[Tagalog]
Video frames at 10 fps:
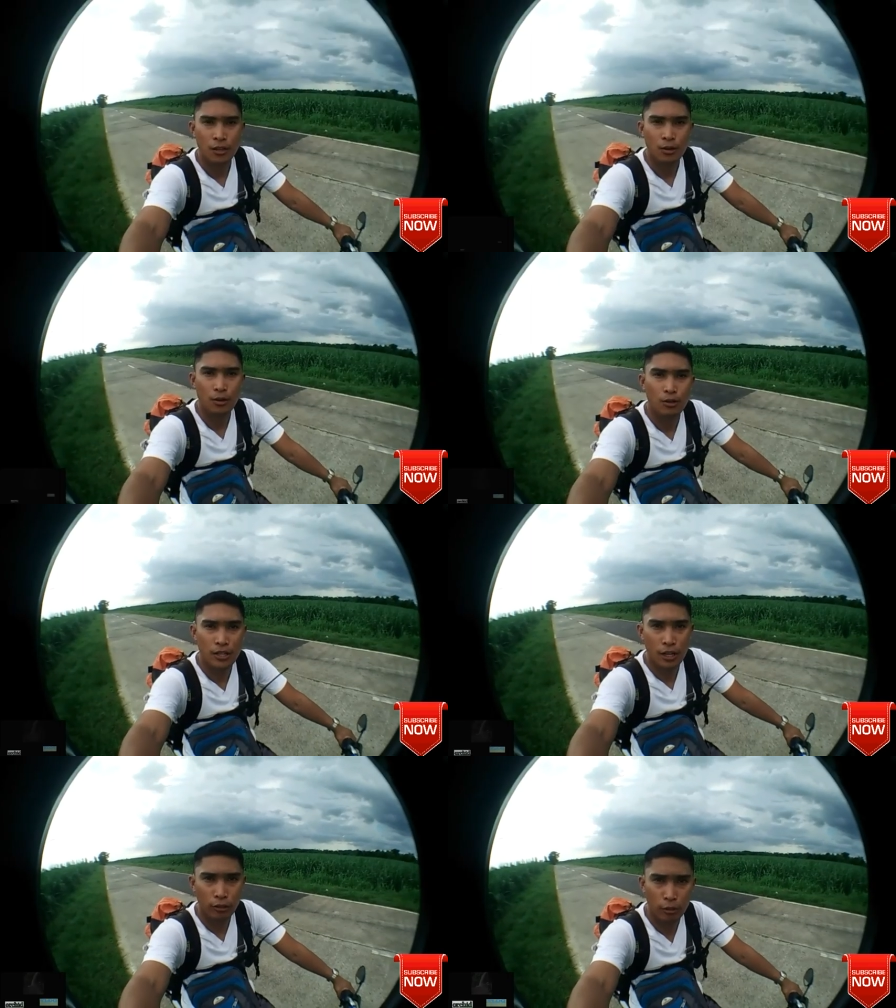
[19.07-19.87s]
So
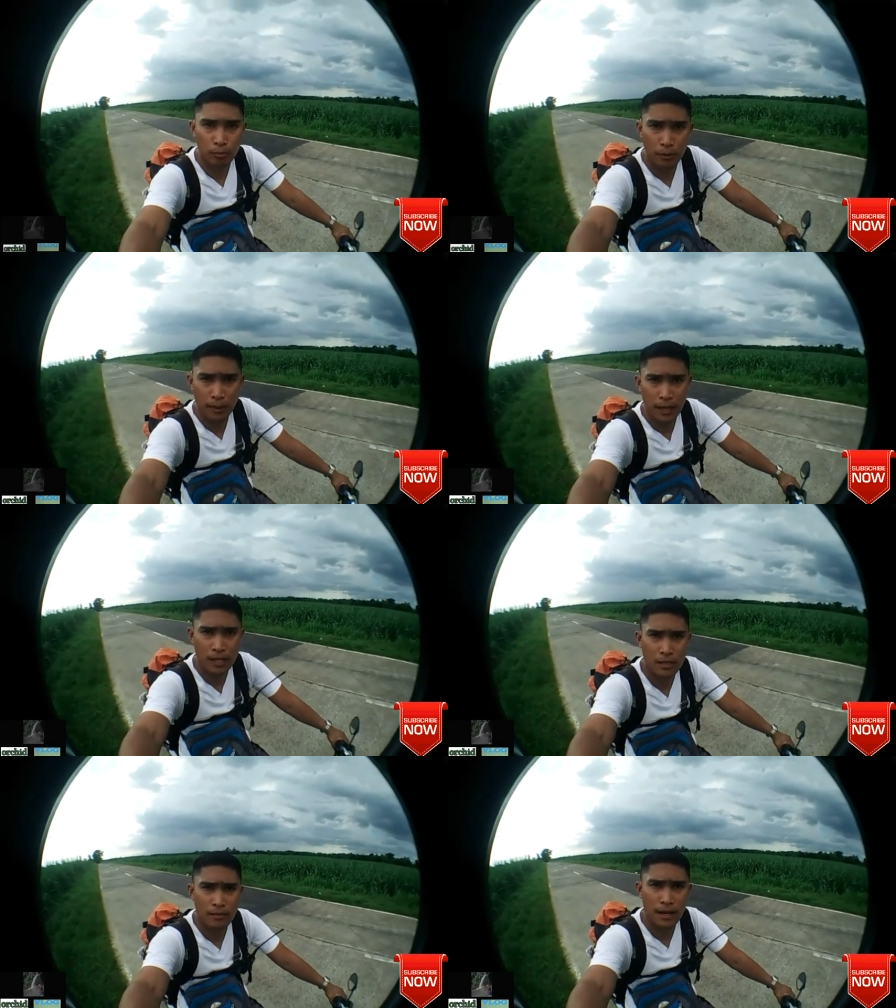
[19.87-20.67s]
shoutout po
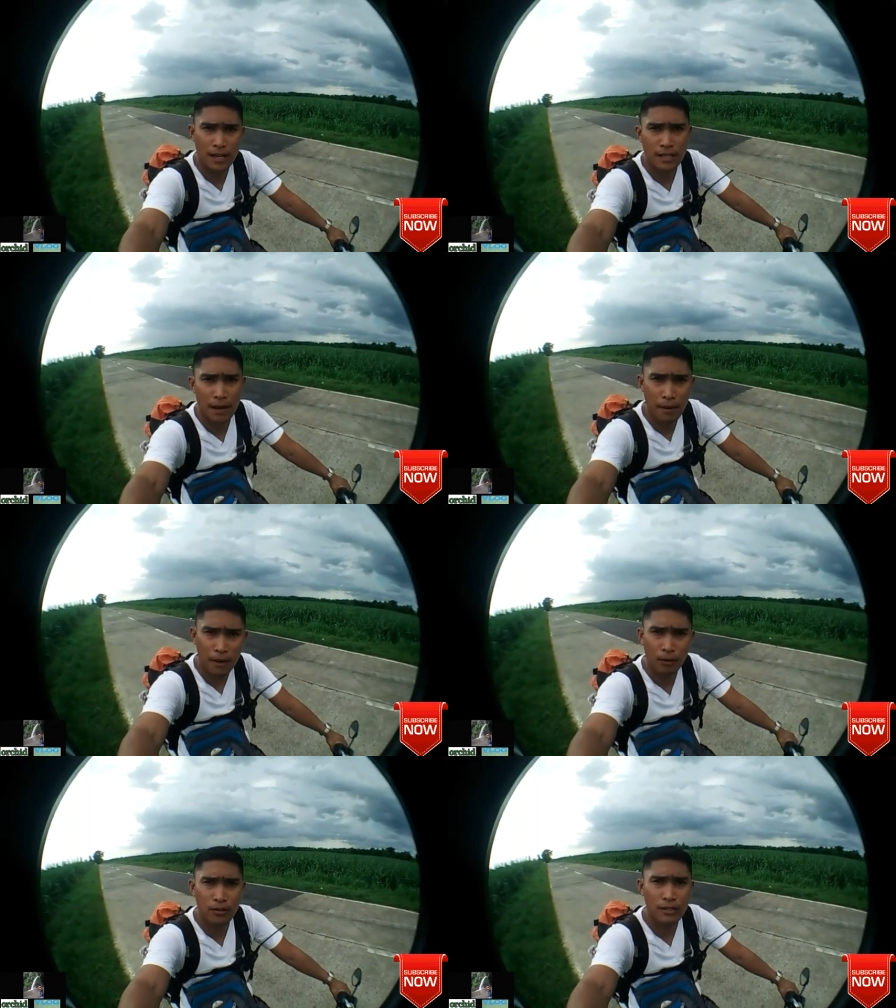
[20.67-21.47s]
pala sa mga kasama
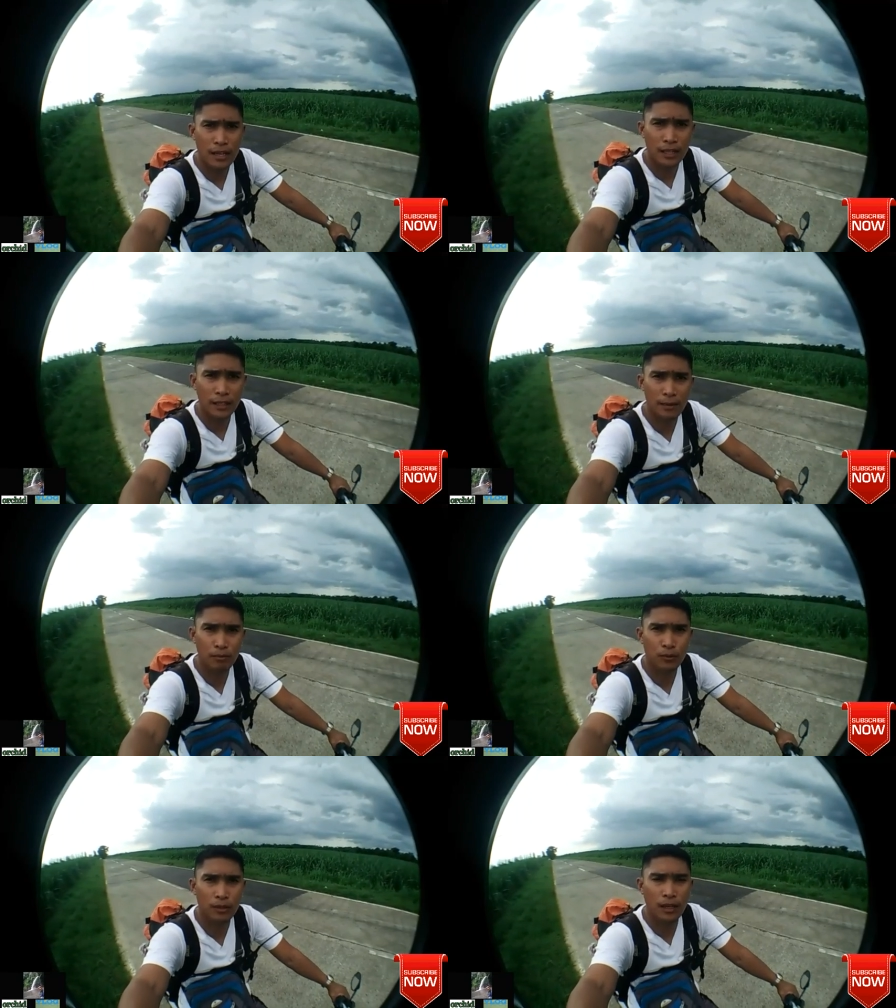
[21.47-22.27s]
ko sa Team
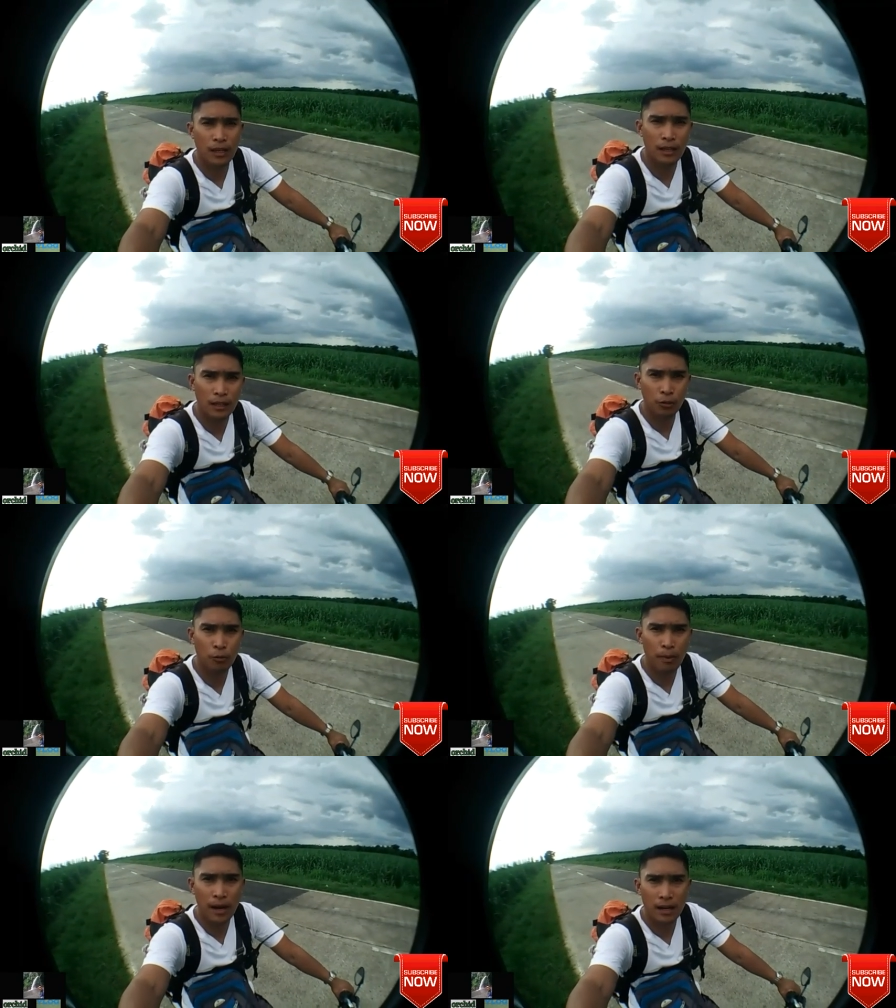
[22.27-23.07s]
uh,
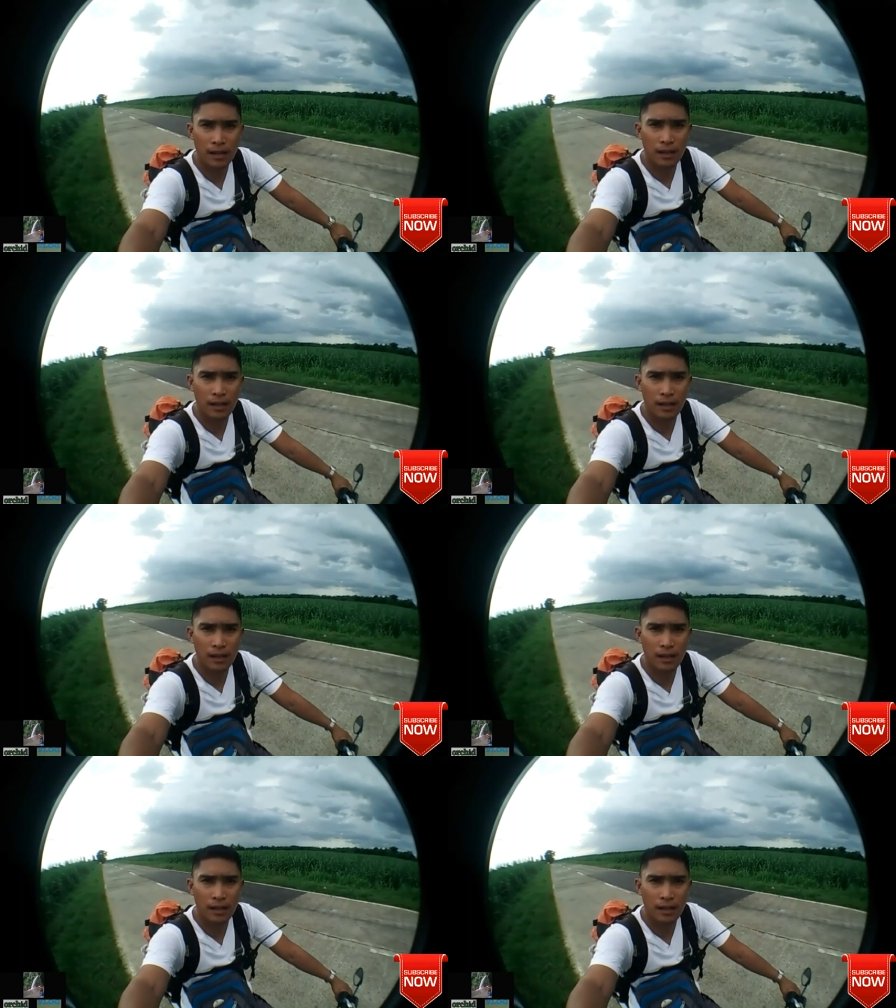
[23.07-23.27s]
Katupak